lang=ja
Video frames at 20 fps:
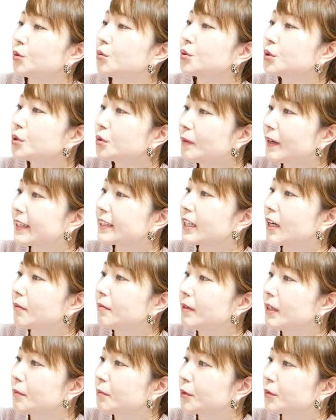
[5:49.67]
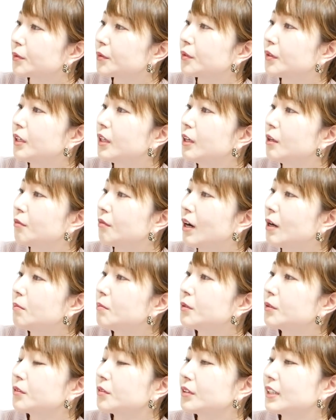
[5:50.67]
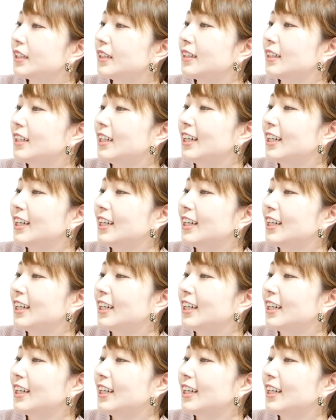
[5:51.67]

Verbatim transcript: おそば鍋物椀物に